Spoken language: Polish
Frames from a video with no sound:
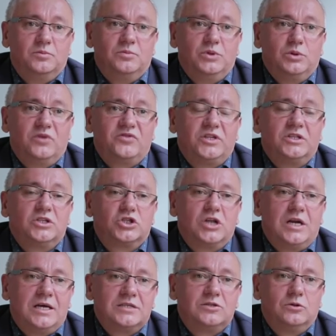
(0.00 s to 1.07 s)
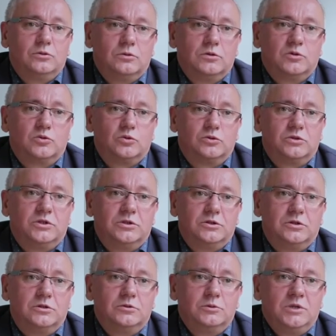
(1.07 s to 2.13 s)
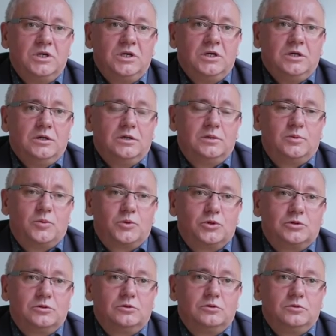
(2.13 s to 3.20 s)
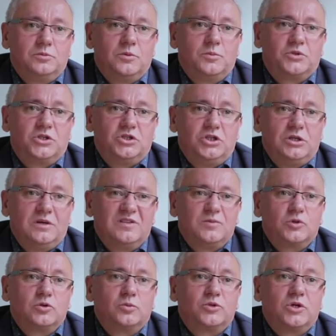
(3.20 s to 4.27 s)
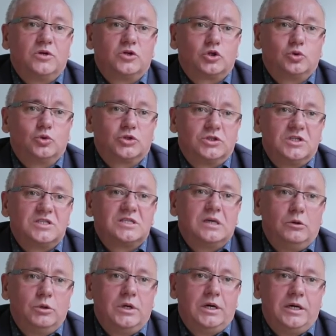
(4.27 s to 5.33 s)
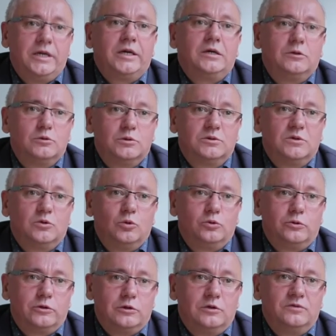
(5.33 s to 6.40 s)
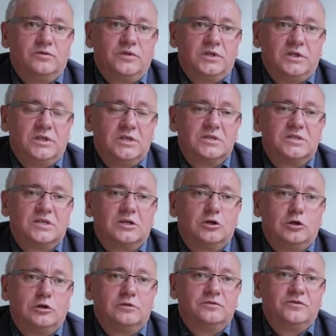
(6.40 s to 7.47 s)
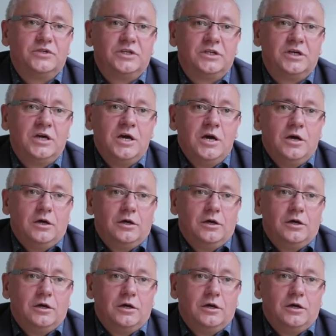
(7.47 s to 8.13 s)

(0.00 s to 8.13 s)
była wtedy żelazną kurtyną, e, po prostu przecięła w sposób sztuczny cały areał kulturowy, językowy,